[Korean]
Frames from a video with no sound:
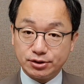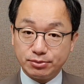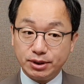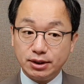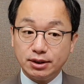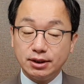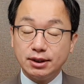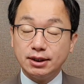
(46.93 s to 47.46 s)

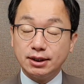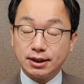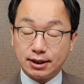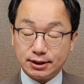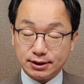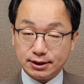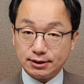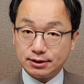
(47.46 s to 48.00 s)
점이
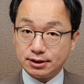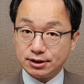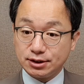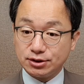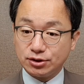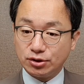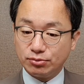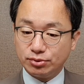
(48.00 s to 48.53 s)
가장
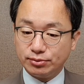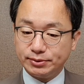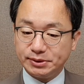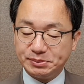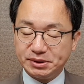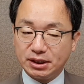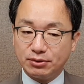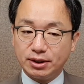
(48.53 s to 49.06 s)
특징적인
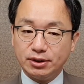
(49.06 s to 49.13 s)
부분입니다.